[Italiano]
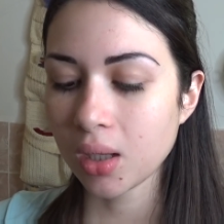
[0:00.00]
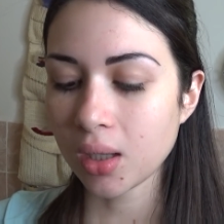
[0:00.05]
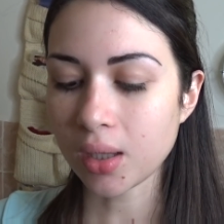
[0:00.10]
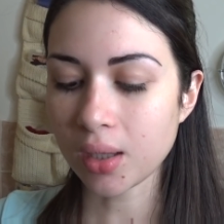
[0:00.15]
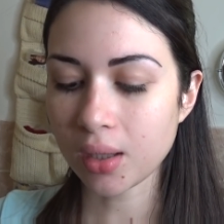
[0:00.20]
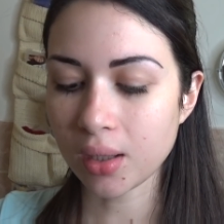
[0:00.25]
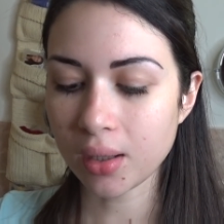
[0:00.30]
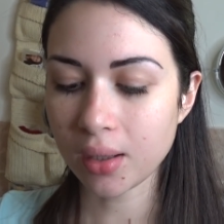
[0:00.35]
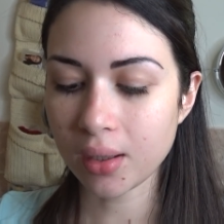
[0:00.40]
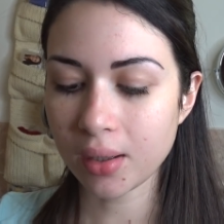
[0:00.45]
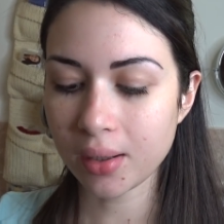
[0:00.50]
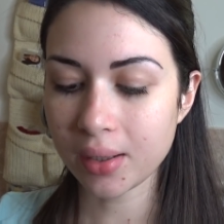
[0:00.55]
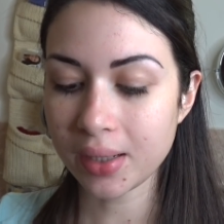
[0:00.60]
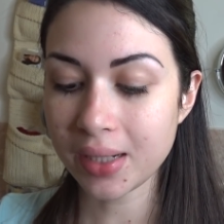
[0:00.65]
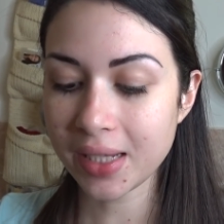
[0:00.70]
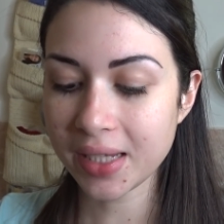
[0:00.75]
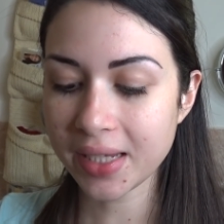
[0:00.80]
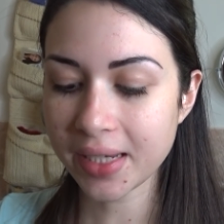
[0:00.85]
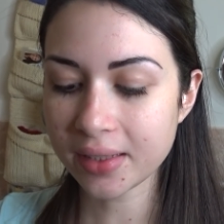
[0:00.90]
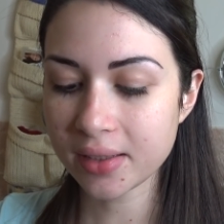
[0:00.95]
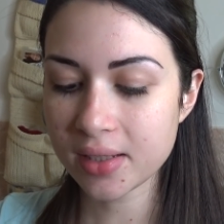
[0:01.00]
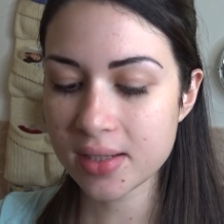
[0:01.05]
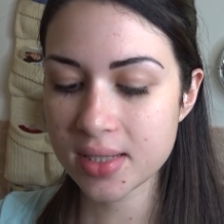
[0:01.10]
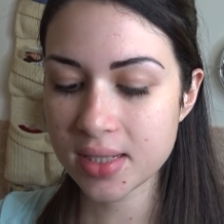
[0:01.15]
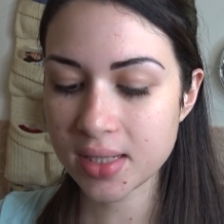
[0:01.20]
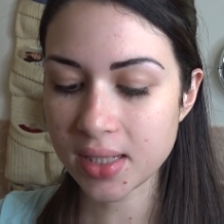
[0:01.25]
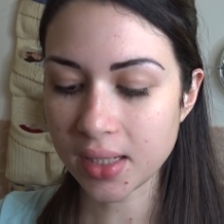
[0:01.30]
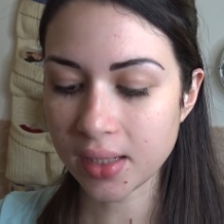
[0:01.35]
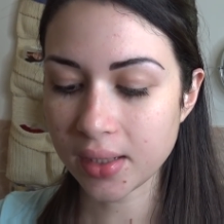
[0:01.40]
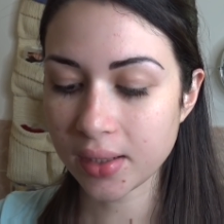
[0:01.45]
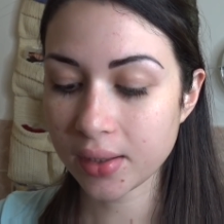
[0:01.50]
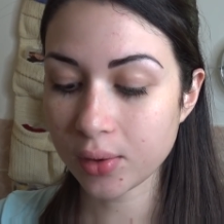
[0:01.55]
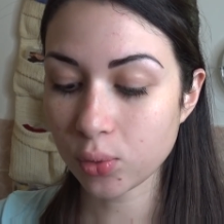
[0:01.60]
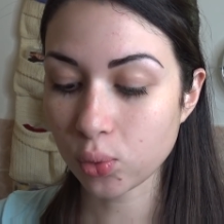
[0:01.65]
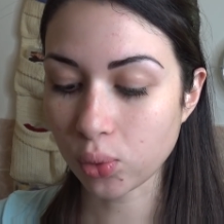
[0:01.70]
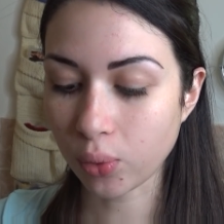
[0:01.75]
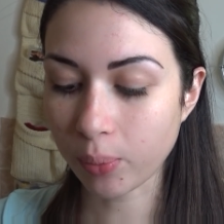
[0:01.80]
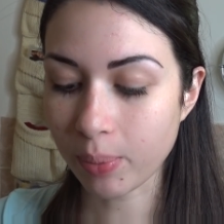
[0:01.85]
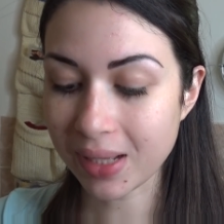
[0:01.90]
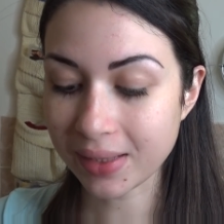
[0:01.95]
eh, Naked Skin
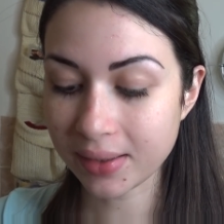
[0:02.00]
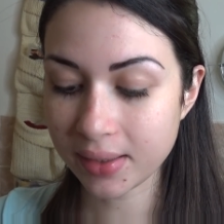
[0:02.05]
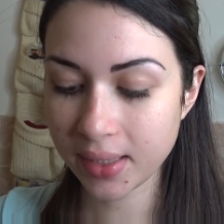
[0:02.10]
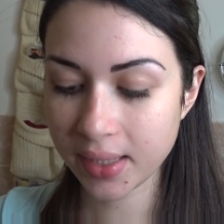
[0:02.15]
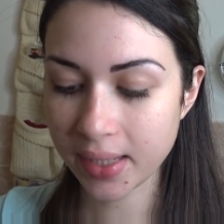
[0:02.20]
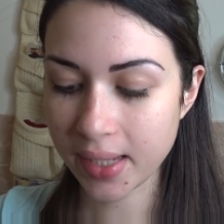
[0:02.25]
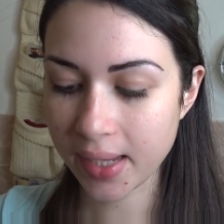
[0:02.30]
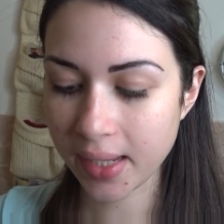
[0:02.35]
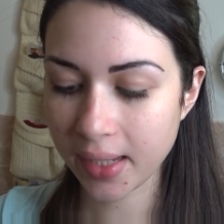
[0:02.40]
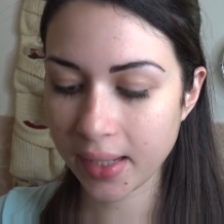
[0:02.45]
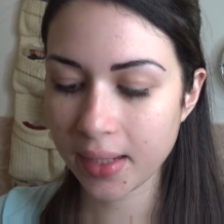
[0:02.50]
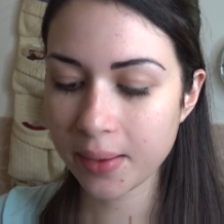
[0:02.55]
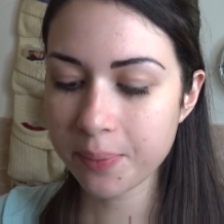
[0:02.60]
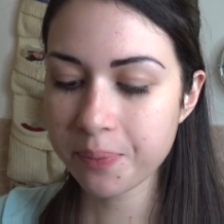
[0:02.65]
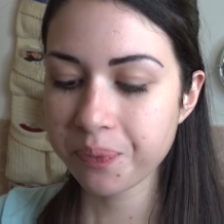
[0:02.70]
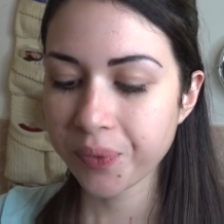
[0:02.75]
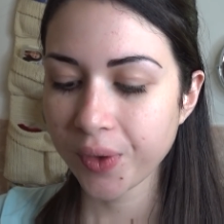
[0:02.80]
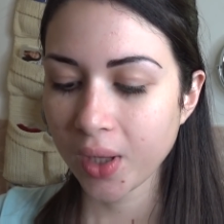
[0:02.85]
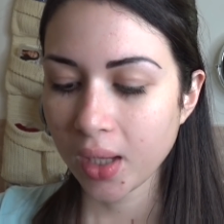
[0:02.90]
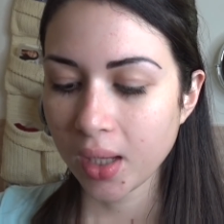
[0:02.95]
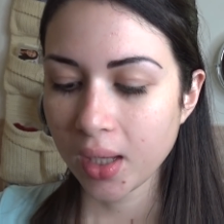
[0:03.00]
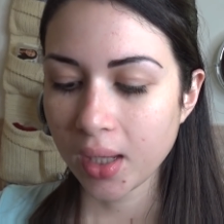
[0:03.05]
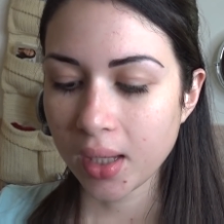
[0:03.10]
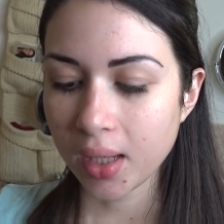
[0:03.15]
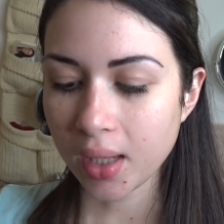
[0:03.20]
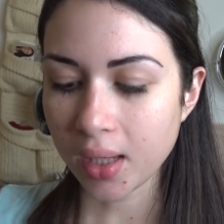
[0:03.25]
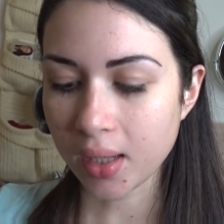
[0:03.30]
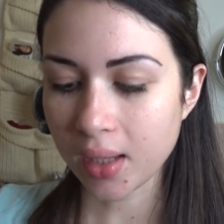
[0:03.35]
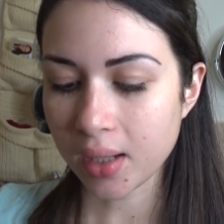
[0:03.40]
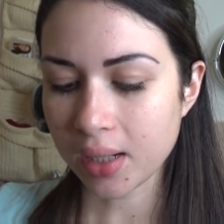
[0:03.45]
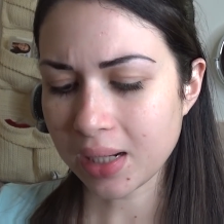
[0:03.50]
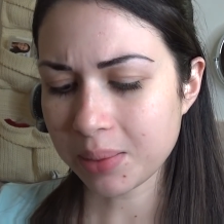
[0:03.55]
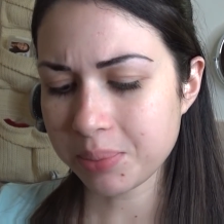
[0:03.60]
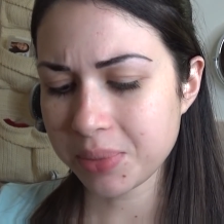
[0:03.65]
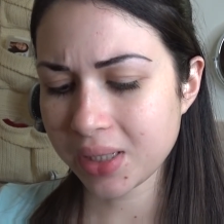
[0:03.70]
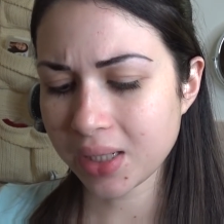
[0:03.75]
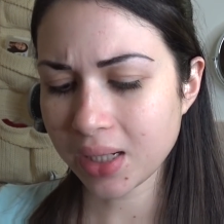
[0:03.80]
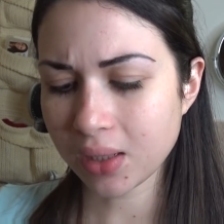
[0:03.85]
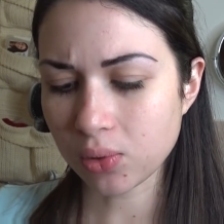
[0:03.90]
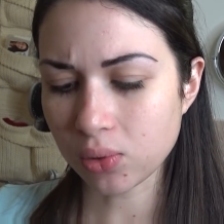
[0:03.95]
Urban Decay. Eh, la
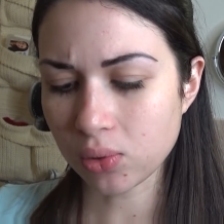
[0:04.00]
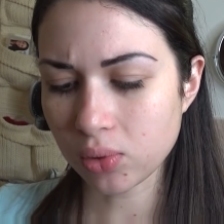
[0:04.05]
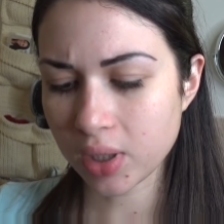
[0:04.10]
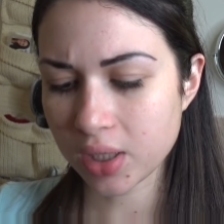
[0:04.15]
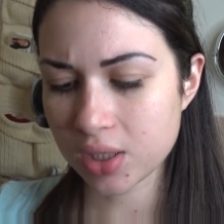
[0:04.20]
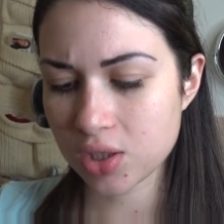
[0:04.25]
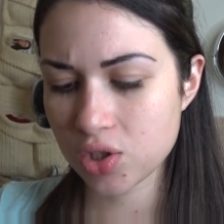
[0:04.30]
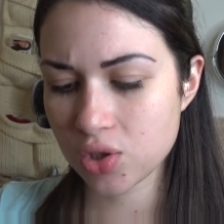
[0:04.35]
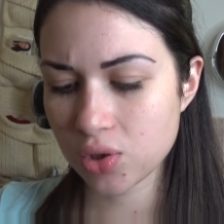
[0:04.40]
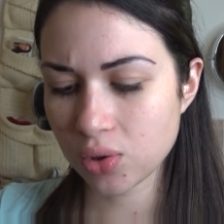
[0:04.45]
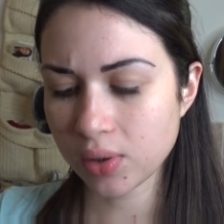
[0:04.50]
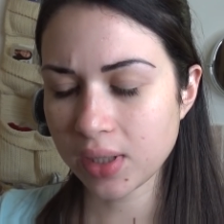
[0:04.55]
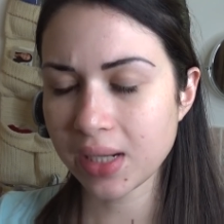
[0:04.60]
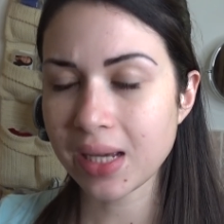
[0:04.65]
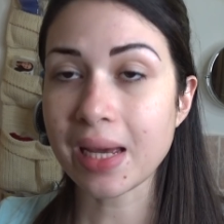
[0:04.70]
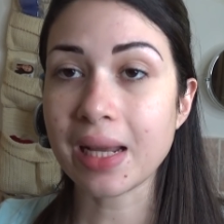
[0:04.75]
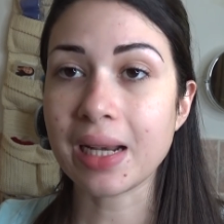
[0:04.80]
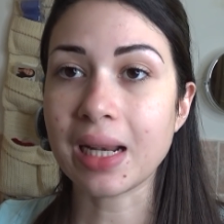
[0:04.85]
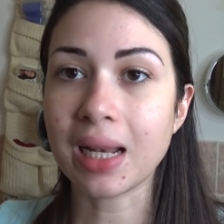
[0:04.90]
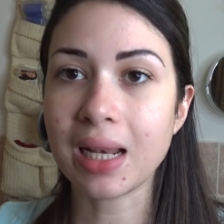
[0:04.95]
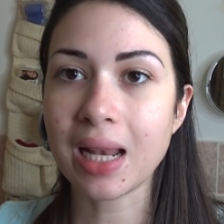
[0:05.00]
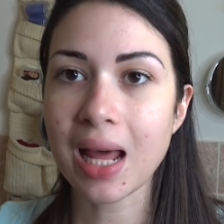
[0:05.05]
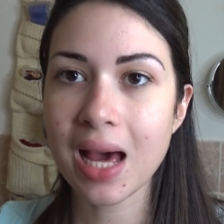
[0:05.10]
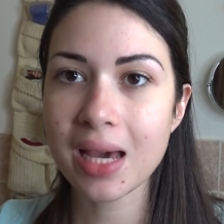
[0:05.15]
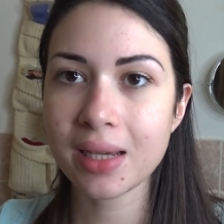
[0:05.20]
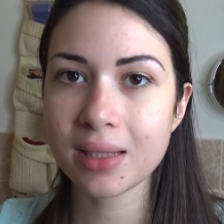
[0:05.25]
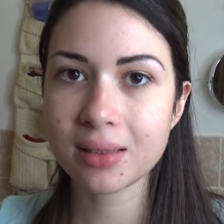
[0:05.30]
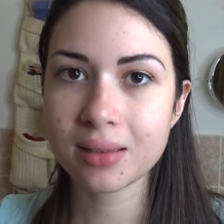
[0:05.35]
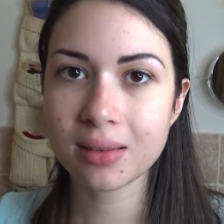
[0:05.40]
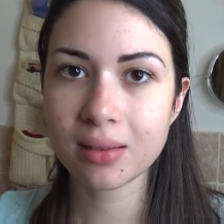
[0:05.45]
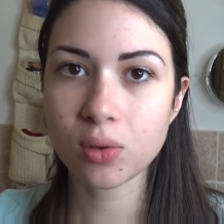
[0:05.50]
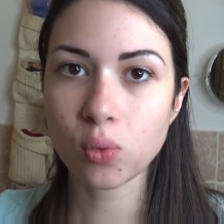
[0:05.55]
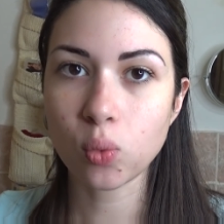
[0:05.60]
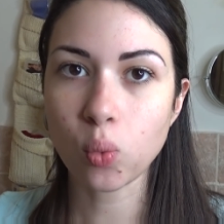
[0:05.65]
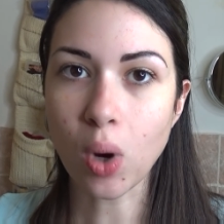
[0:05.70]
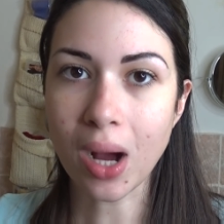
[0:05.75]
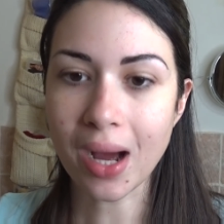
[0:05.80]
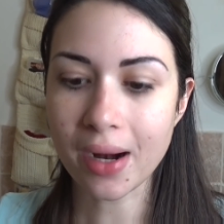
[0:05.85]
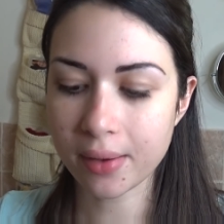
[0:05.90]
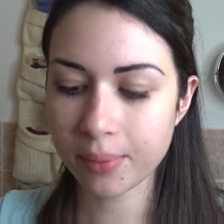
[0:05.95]
mia colorazione è la Light
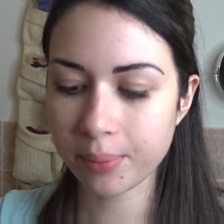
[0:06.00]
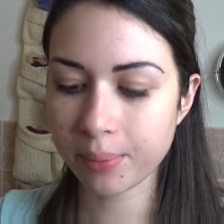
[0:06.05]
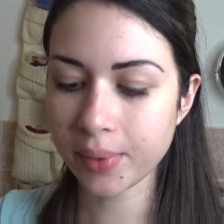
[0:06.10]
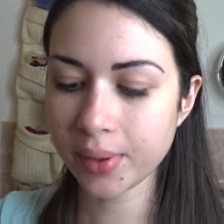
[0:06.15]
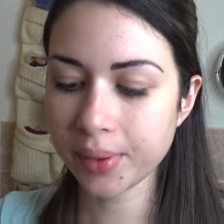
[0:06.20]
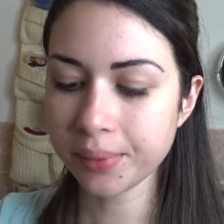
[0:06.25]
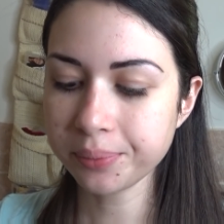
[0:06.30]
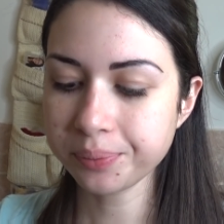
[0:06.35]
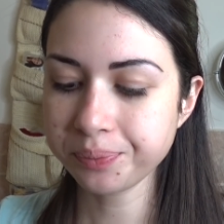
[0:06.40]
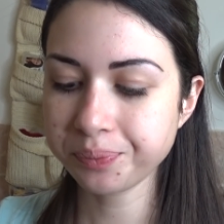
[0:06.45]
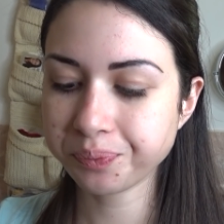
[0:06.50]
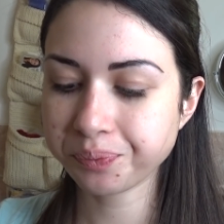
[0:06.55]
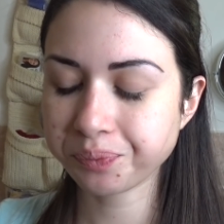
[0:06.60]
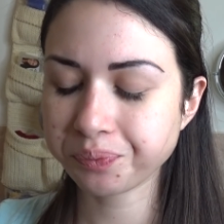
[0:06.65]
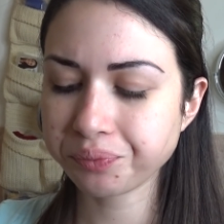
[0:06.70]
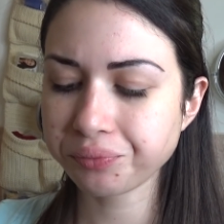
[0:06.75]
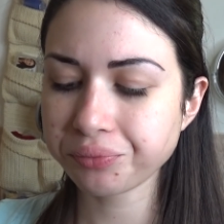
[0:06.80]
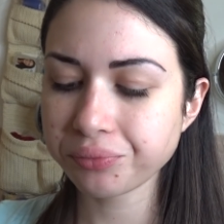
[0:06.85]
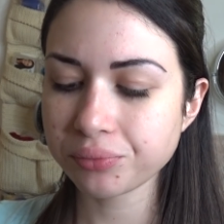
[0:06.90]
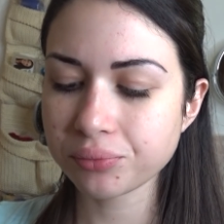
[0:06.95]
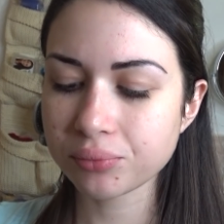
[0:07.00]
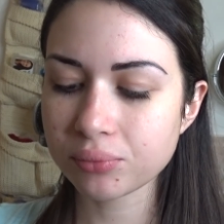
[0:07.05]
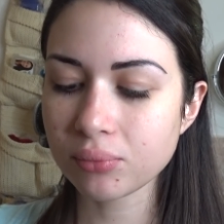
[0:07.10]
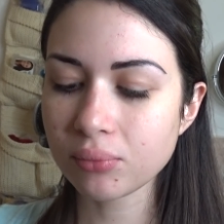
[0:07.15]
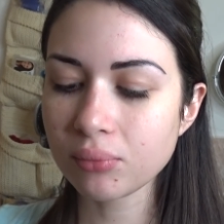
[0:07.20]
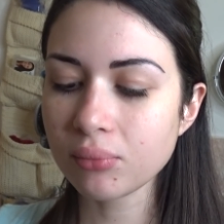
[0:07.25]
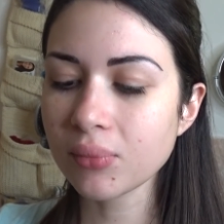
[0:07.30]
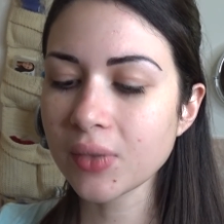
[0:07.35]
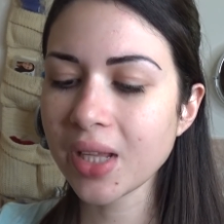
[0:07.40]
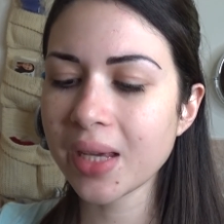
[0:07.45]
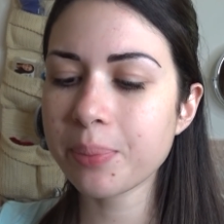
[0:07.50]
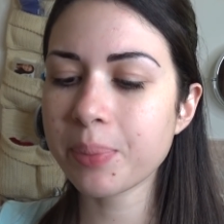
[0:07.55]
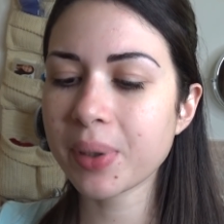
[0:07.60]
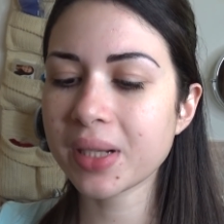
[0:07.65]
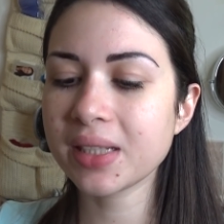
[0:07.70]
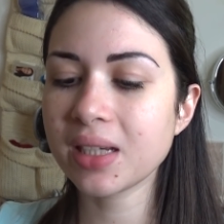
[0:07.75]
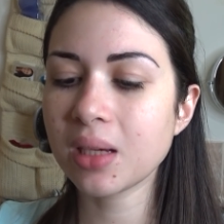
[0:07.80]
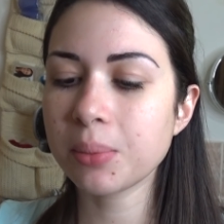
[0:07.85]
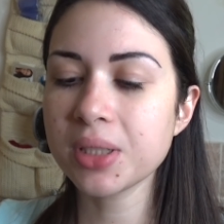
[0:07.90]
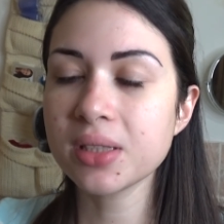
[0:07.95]
Warm. È
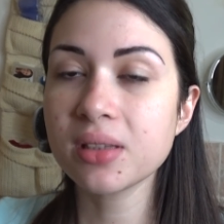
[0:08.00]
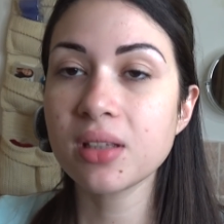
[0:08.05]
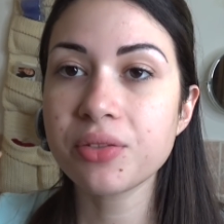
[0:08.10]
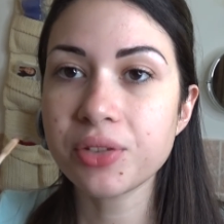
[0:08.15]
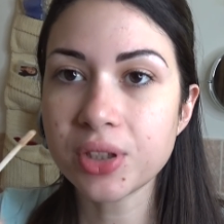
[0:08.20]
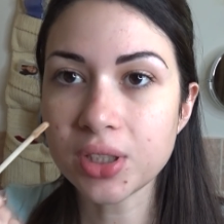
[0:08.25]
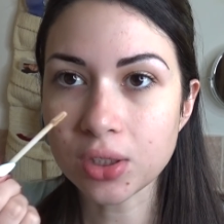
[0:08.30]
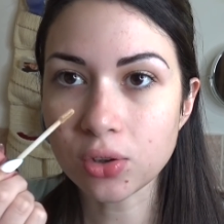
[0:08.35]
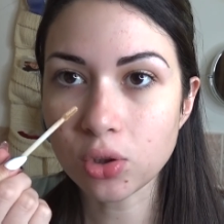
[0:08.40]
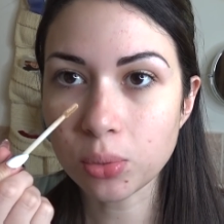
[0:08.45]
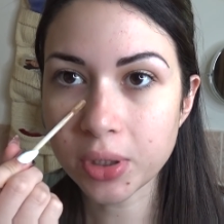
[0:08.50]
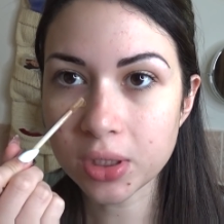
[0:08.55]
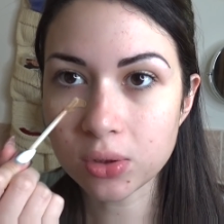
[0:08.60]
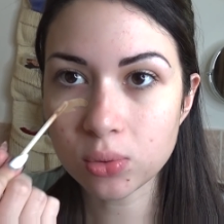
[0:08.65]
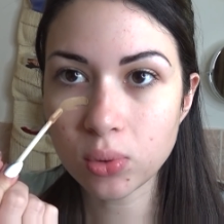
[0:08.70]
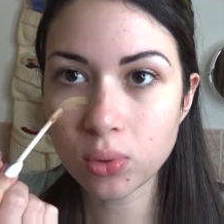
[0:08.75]
praticamente finito, mi è